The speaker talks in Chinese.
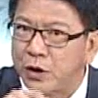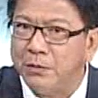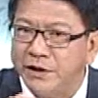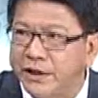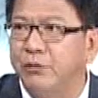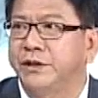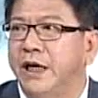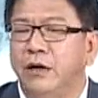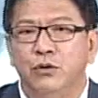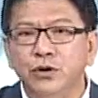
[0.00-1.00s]
专门造
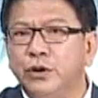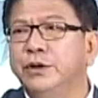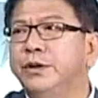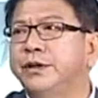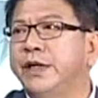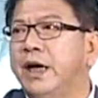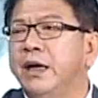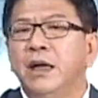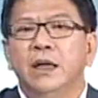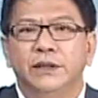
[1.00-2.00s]
假，传会都这样。
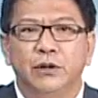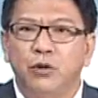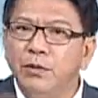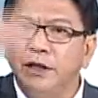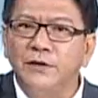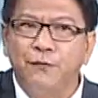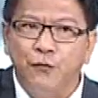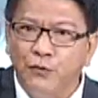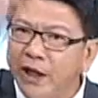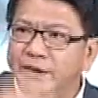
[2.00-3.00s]
整只国民党是
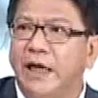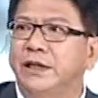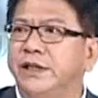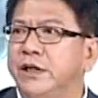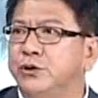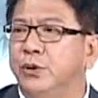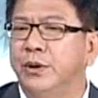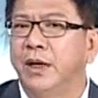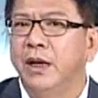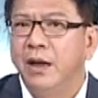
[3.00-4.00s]
腐院党这样
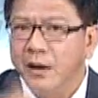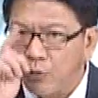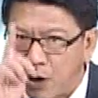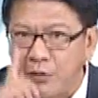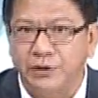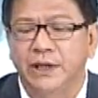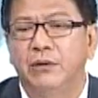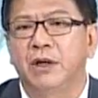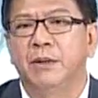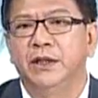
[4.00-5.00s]
做了。嗯。我有一项我感